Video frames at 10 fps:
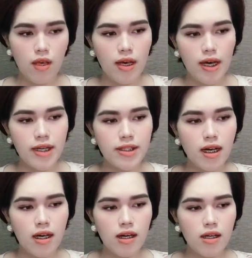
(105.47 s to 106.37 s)
Anh
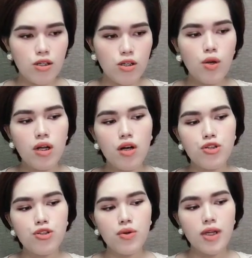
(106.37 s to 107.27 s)
ta luôn coi
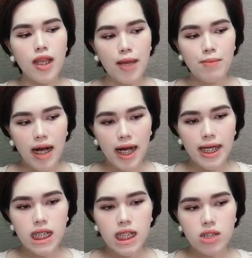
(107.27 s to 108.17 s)
tôi là em
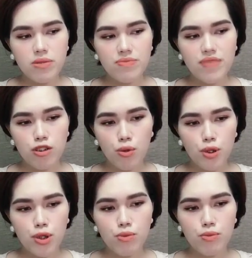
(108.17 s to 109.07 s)
gái và
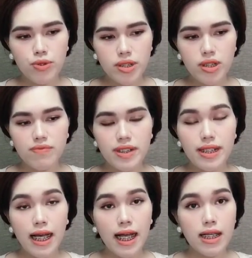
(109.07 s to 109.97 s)
tôi cũng đối xử với anh
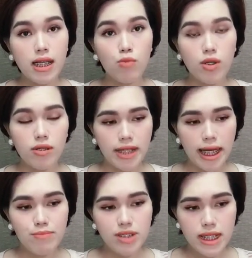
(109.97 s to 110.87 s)
ta như là một người
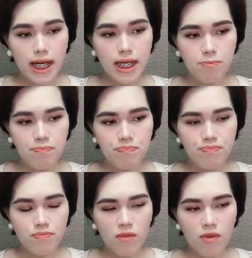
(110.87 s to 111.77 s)
anh trai.
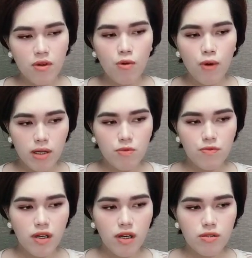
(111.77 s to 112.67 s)
Ngoài công
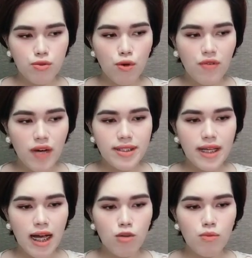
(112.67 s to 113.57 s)
việc, tôi và anh
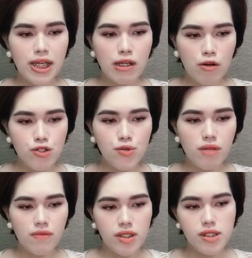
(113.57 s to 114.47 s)
ta cũng hay nói
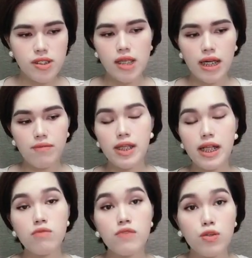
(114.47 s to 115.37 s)
chuyện và chia sẻ với
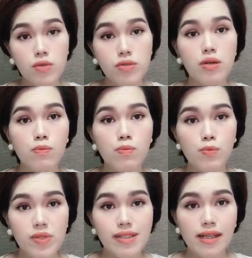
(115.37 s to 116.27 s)
nhau về cuộc sống
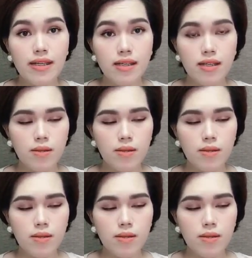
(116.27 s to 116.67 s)
cũng như gia đình.